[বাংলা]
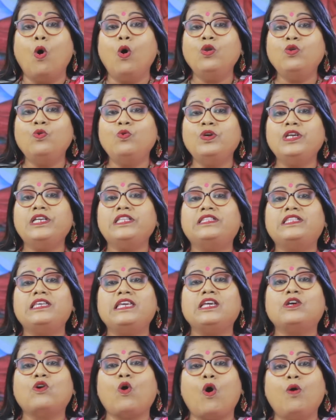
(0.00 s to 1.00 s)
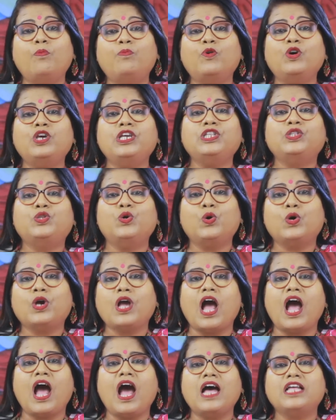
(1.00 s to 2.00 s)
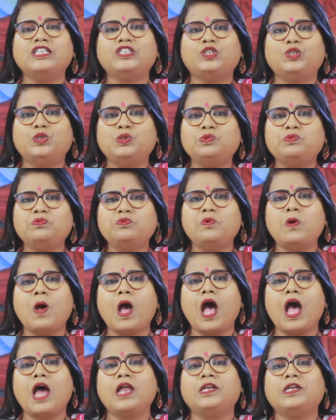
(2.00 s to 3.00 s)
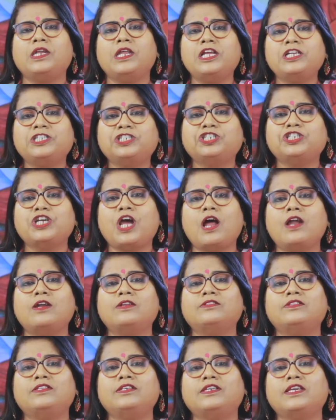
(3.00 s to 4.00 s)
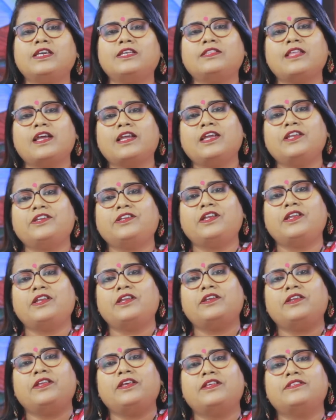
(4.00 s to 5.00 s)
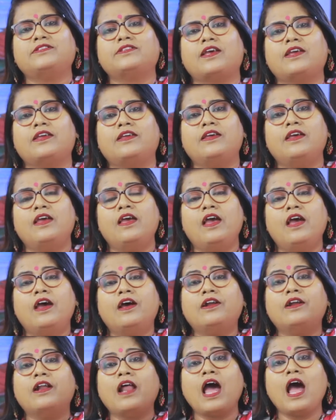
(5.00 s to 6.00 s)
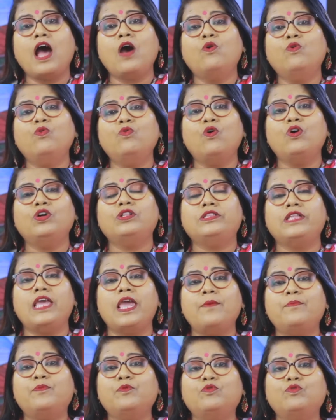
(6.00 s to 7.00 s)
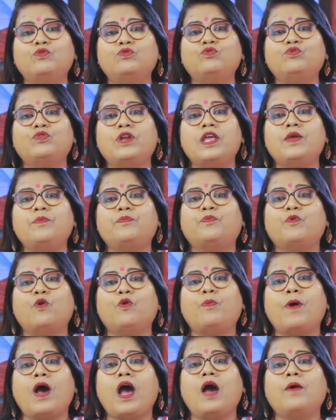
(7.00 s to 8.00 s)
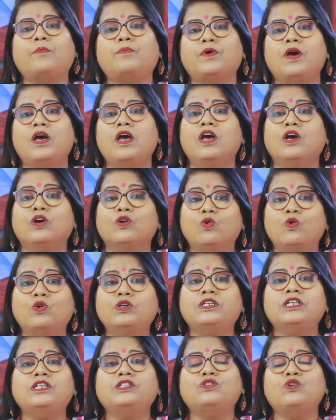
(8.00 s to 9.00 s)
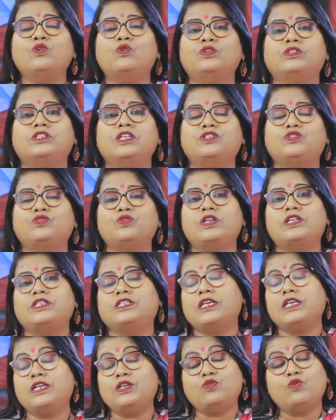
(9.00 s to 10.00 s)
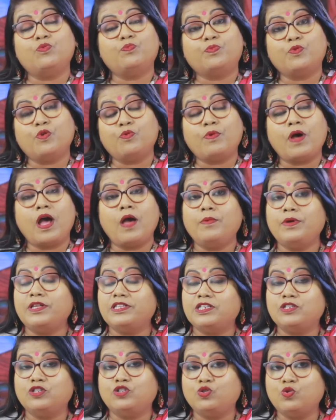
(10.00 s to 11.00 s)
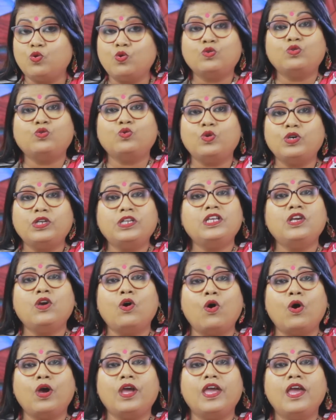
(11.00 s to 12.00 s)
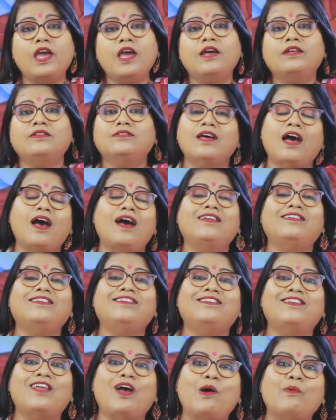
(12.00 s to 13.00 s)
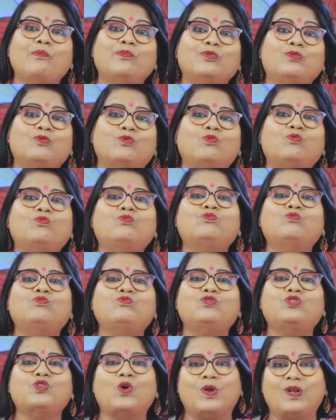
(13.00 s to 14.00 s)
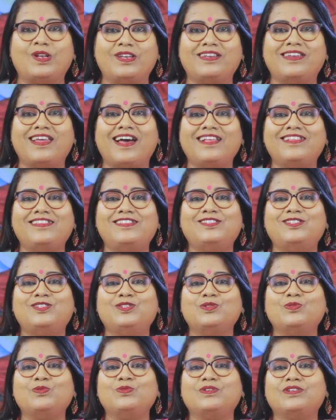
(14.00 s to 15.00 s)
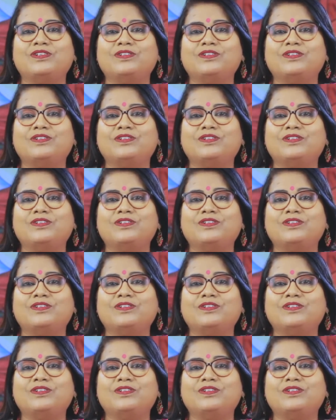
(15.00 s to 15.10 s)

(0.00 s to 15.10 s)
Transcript: অনৈতিক অবৈধ কাজ জুয়া নেশার দিকে তাকে টেনে নিয়ে যায় রাহু ও দেবগুরুর এই প্রভাব গঠিত হতে চলেছে এই প্রভাবে যে যোগ তৈরি হয় তারই নাম গুরু চণ্ডাল যোগ